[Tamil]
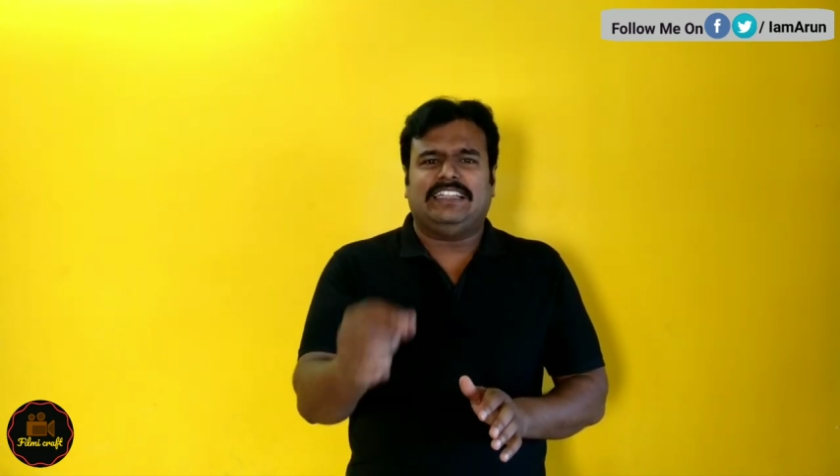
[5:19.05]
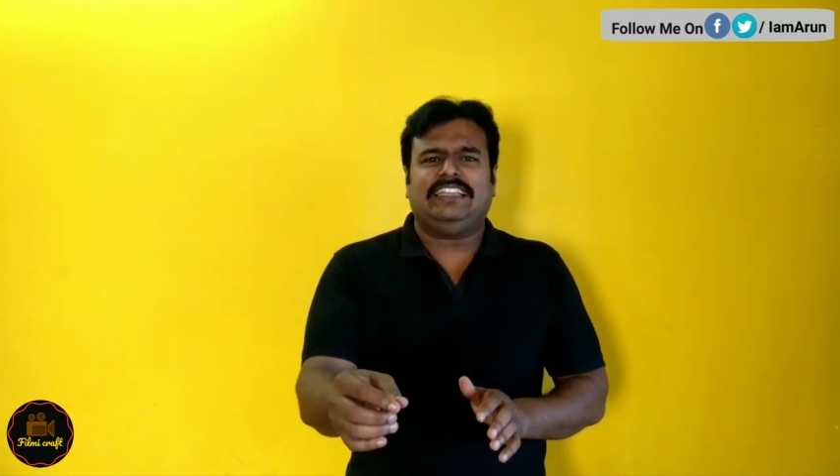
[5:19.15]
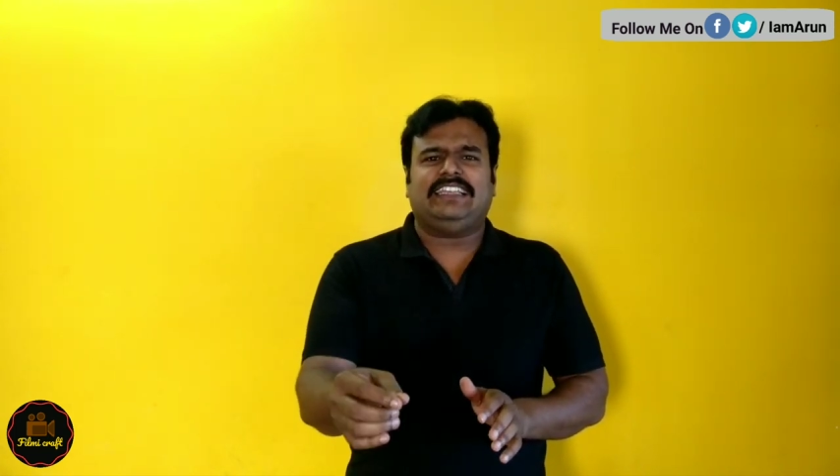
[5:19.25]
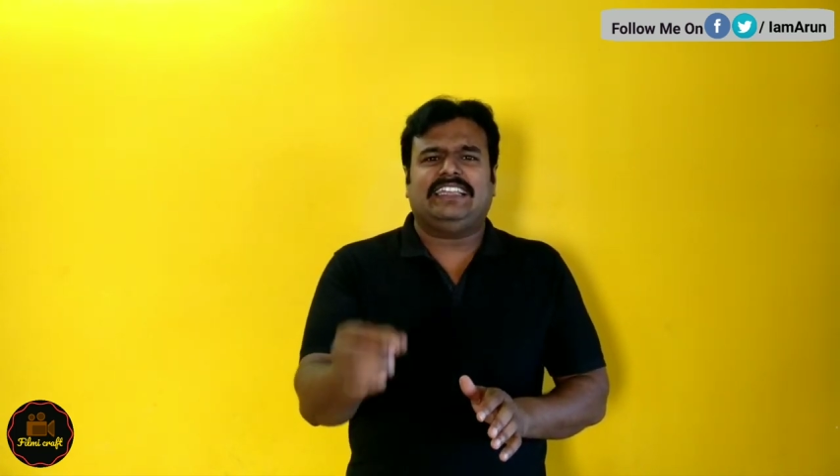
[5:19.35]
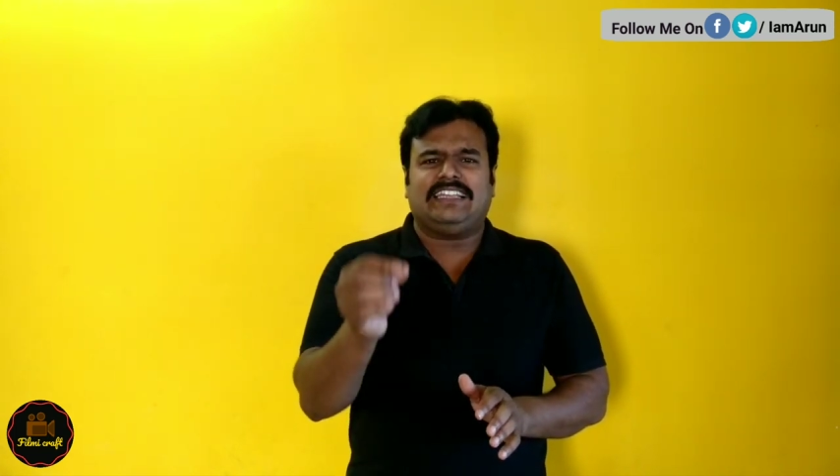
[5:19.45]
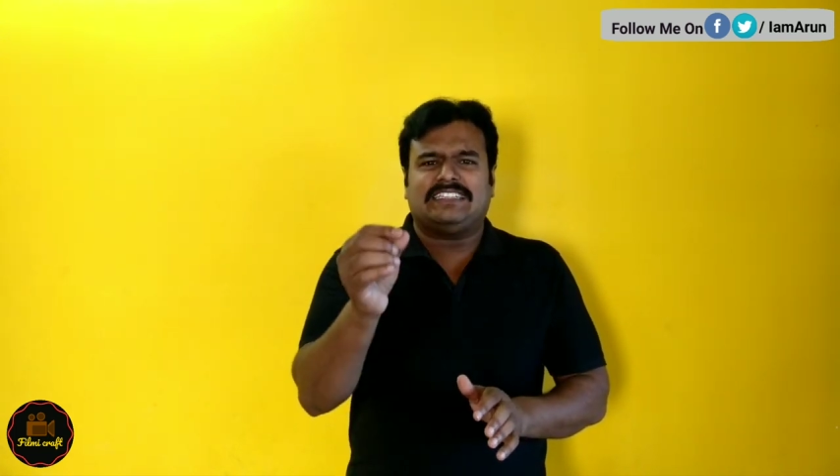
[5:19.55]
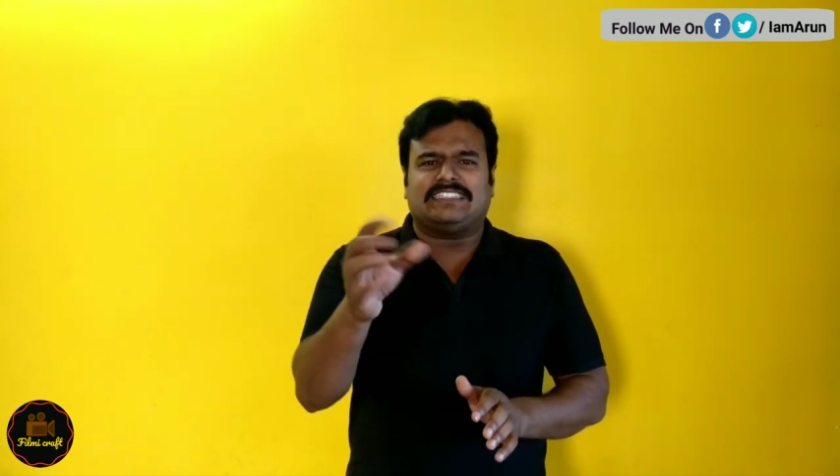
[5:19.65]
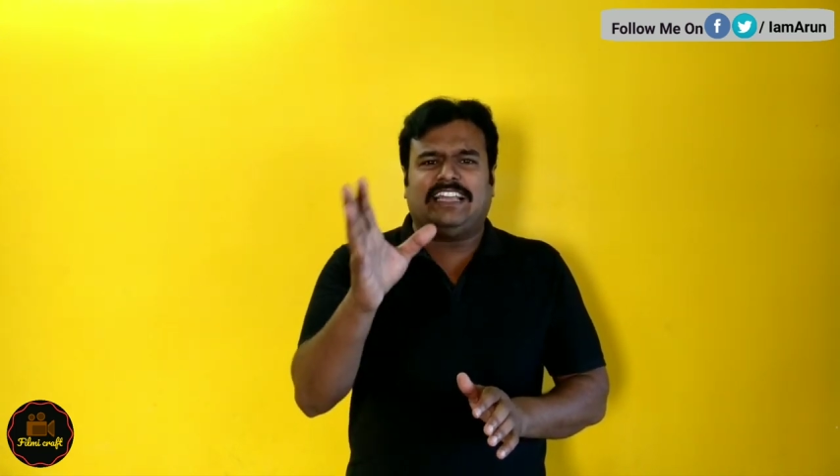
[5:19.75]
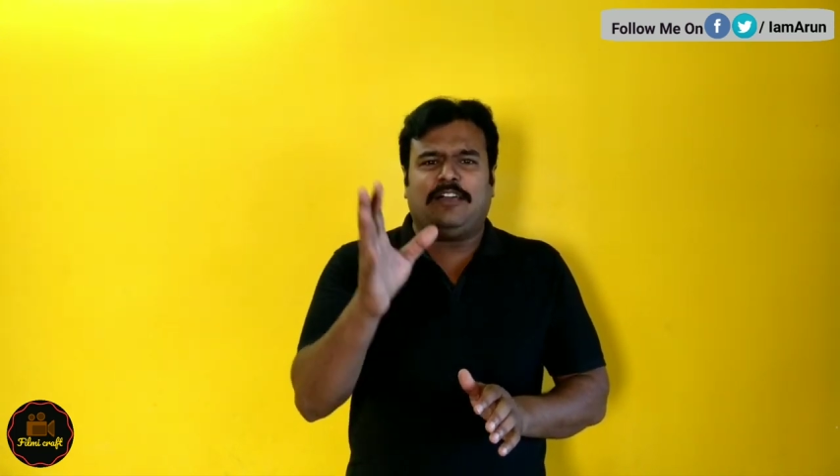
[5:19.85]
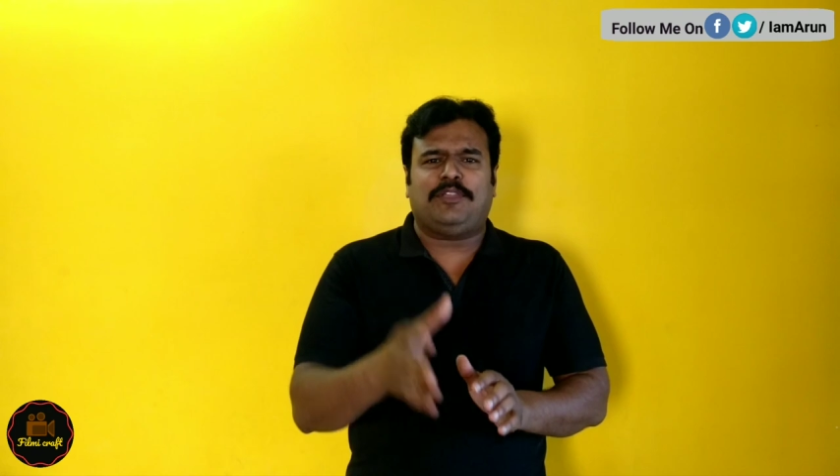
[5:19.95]
நீங்க
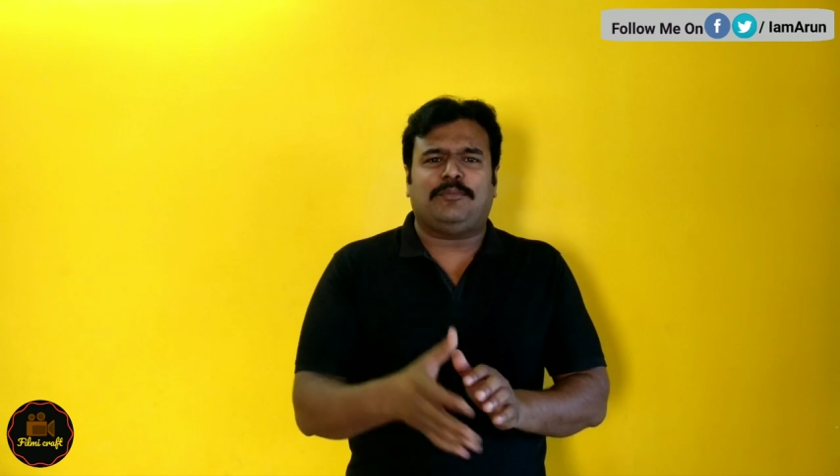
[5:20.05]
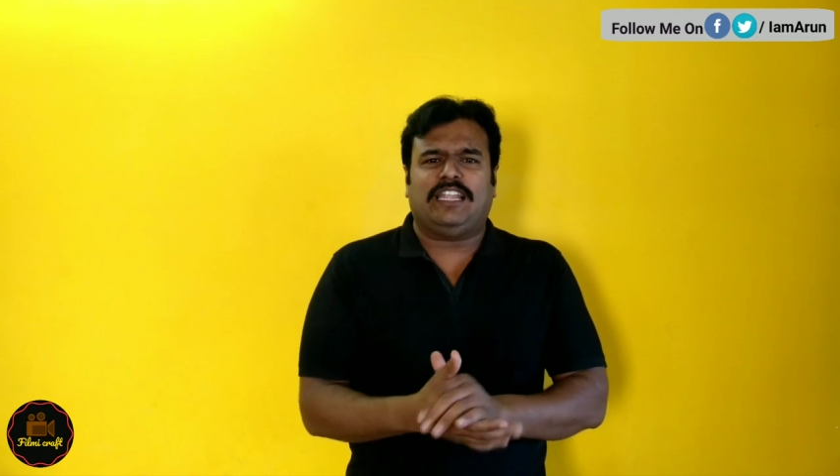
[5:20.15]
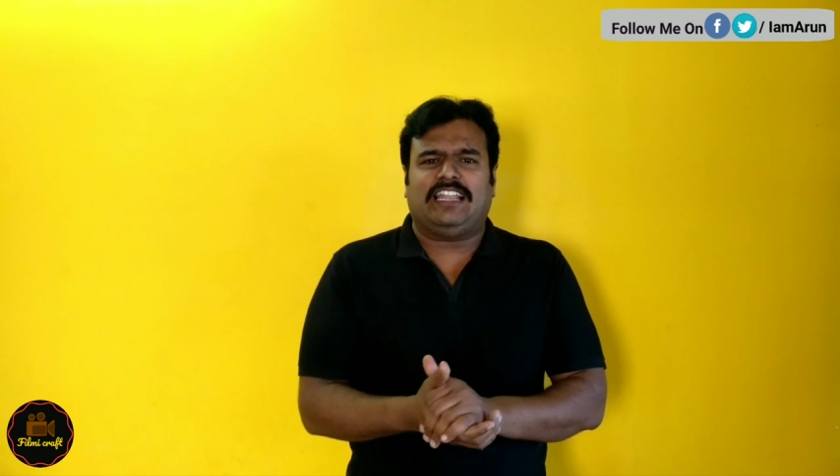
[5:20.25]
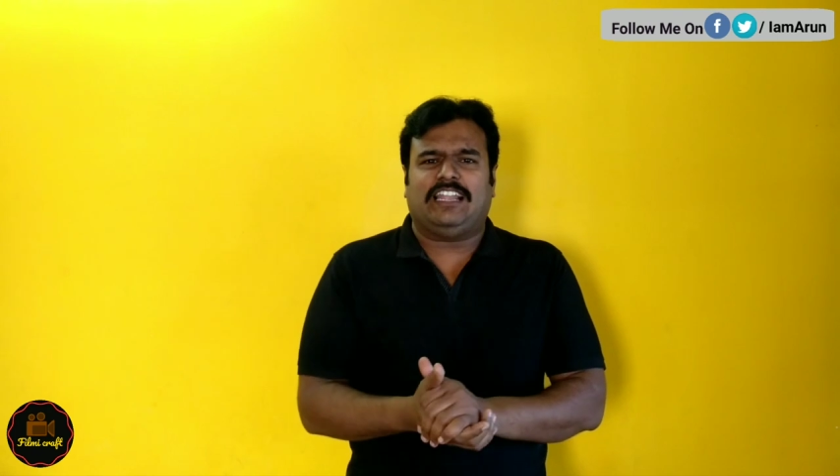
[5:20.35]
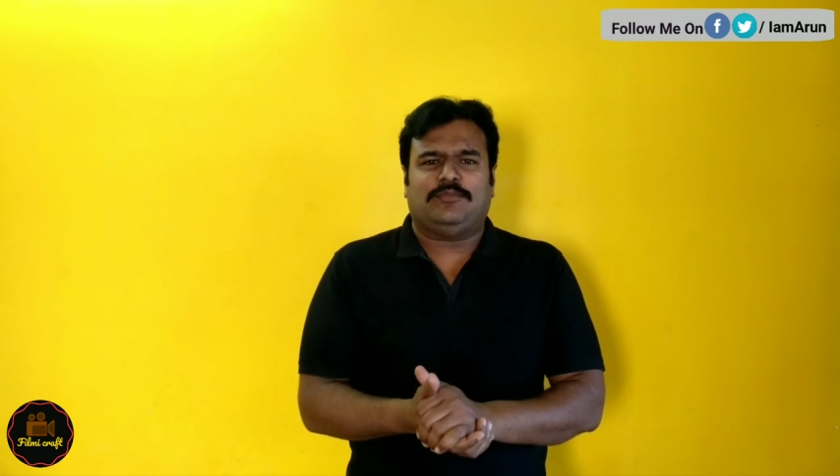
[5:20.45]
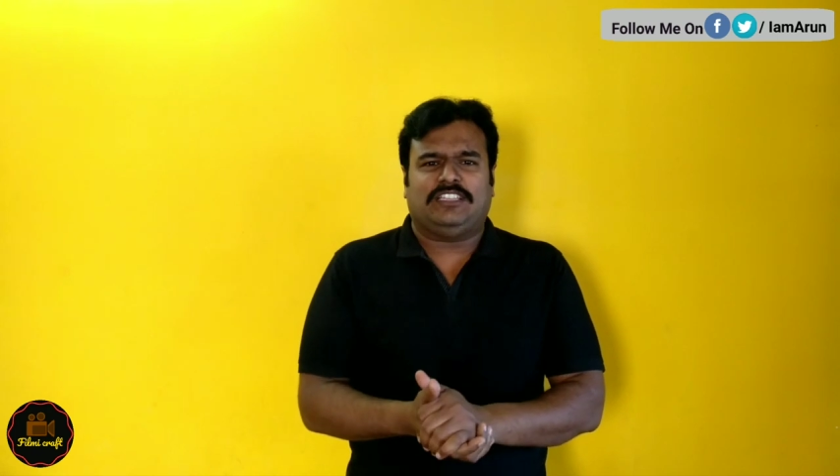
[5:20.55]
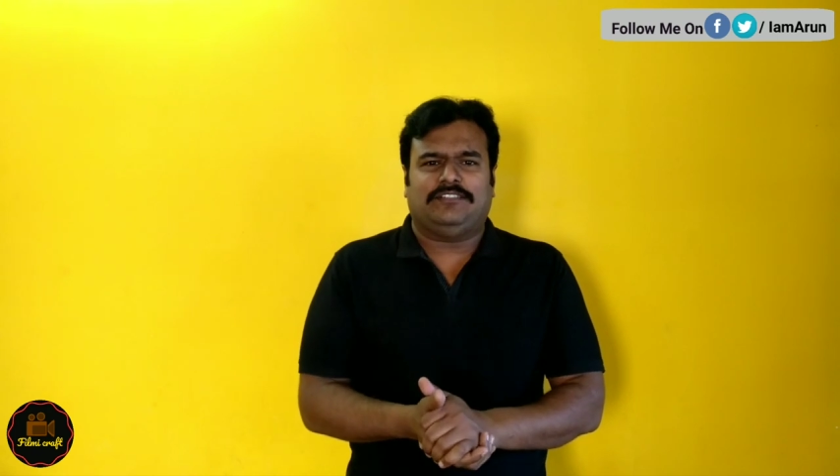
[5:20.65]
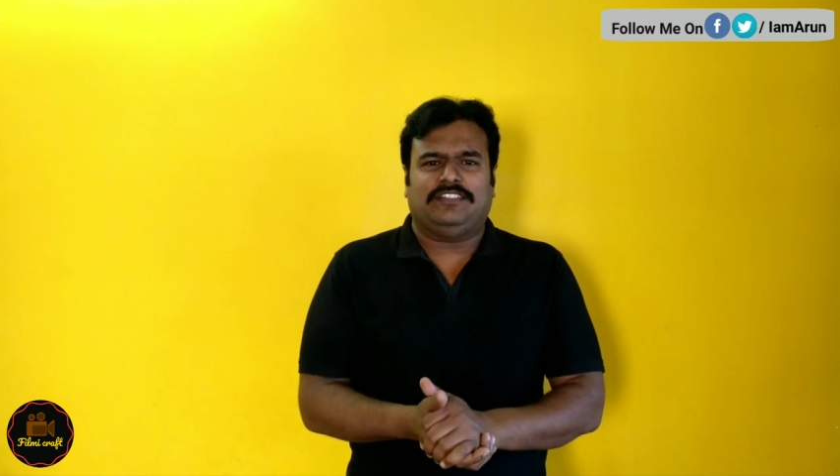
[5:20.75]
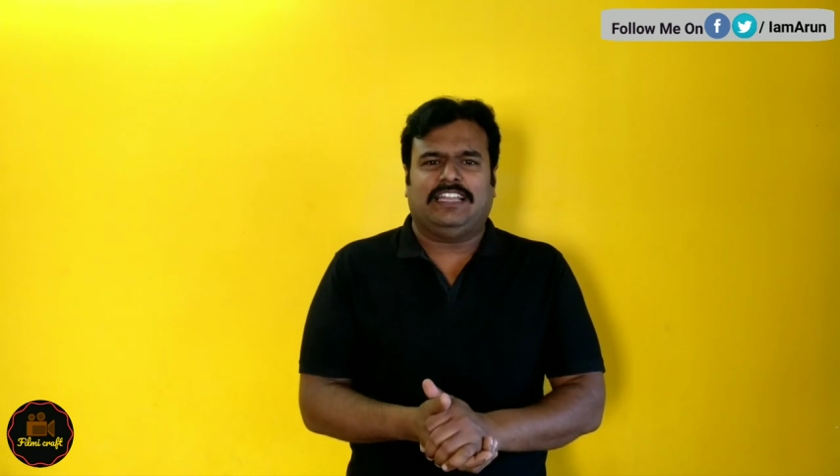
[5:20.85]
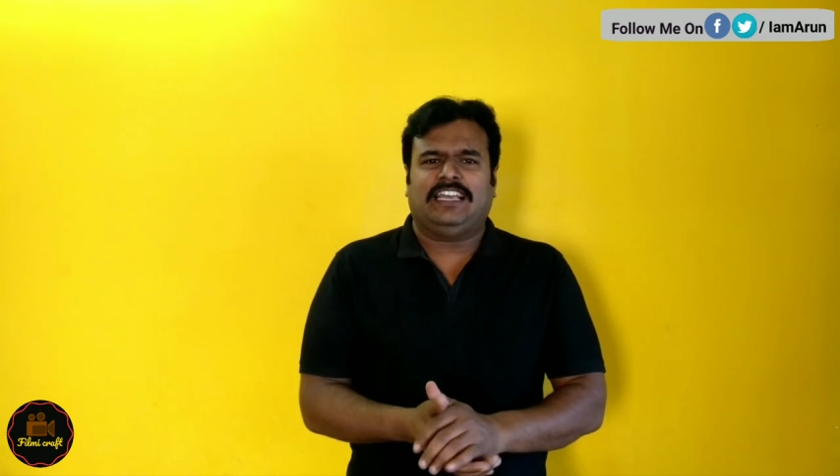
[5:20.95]
ஸ்டாம்பிங் பண்ணிக்கலாமே
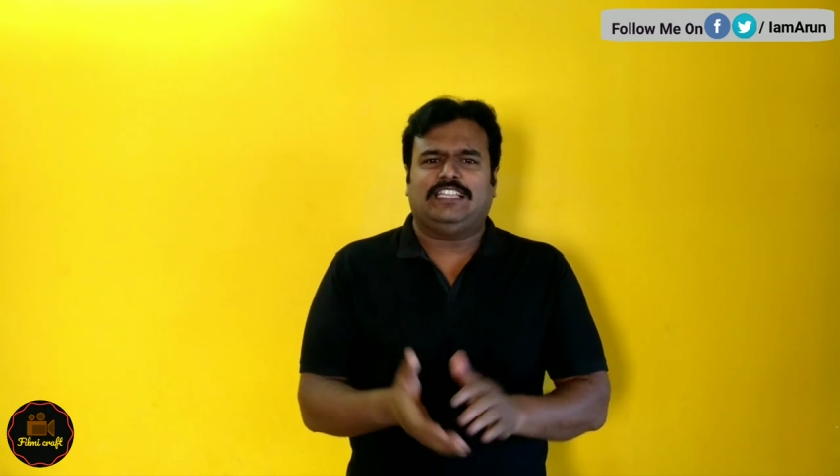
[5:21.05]
தவிர